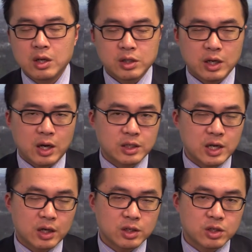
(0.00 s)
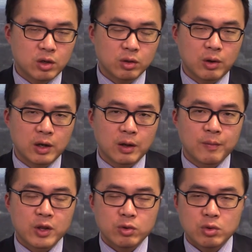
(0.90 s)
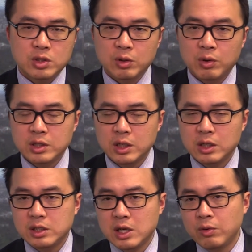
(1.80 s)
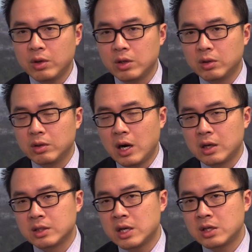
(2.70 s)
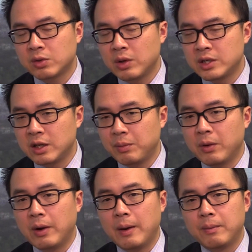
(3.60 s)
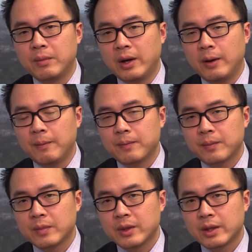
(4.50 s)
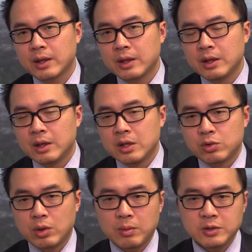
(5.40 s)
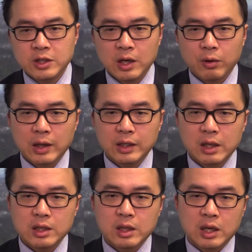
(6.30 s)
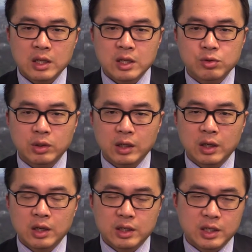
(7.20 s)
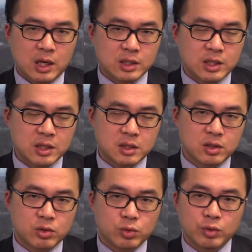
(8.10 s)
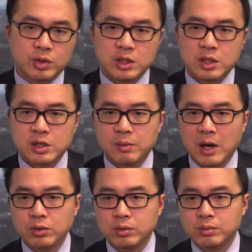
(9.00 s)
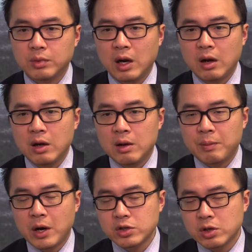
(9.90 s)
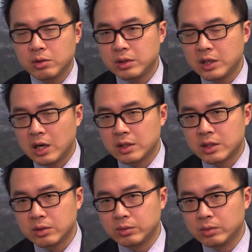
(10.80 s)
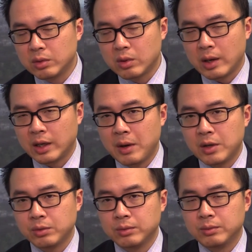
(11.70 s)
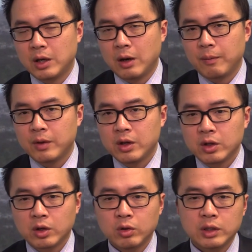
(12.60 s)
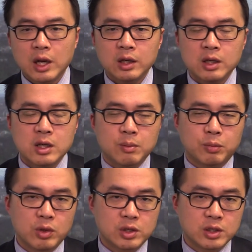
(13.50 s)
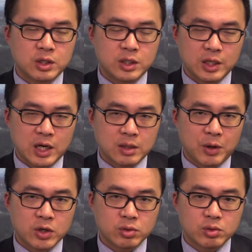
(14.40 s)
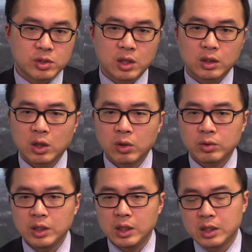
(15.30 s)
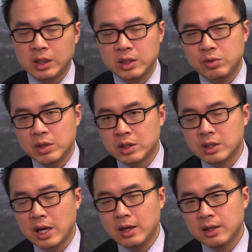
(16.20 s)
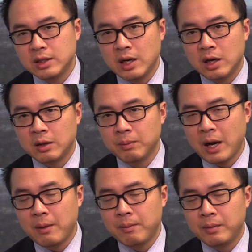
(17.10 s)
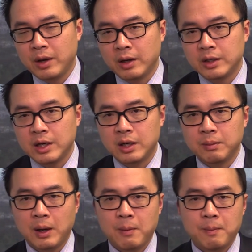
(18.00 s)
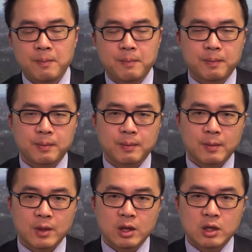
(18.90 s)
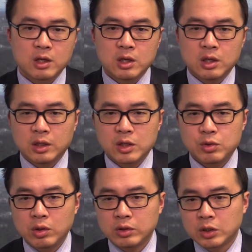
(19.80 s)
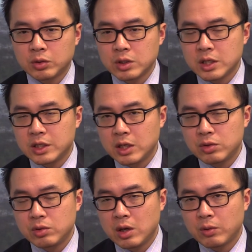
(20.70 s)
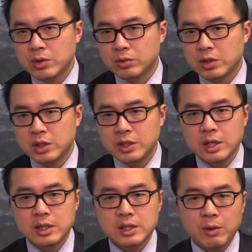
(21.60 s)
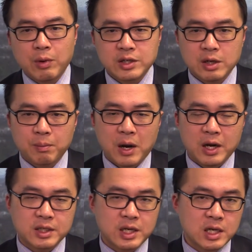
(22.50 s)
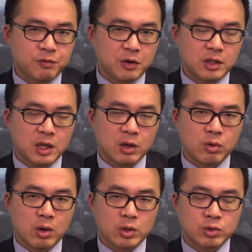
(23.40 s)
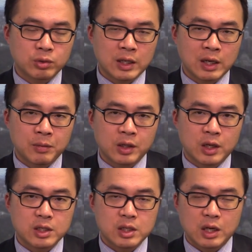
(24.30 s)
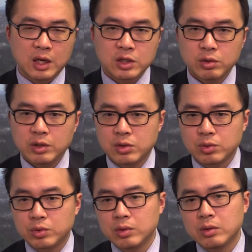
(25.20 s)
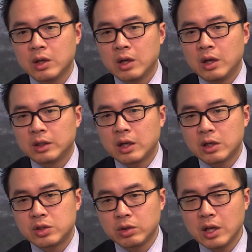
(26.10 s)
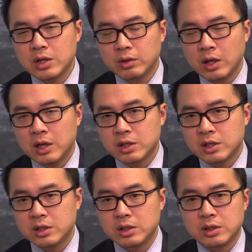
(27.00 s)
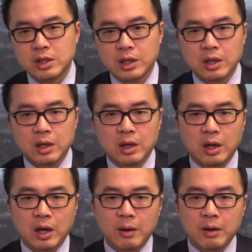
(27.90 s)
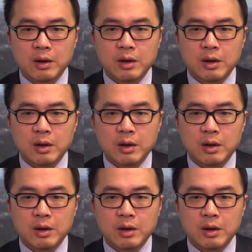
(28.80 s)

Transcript: 这两个价格之后的话呢，预计黄金将会有二三十块钱的变化啊。所以，我们今天的挂单刚才说到呢，一二三四属于激进式买入啊，保守一二四五挂单买入啊，空单呢，不论是激进还是保守，则统一可以选择在。一二零八啊，一二零八。那最后呢，投资者今天需要关注的事件，在晚上八点三十分，英国会出台他们的零售业数据。到了九点钟呢，是这个啊，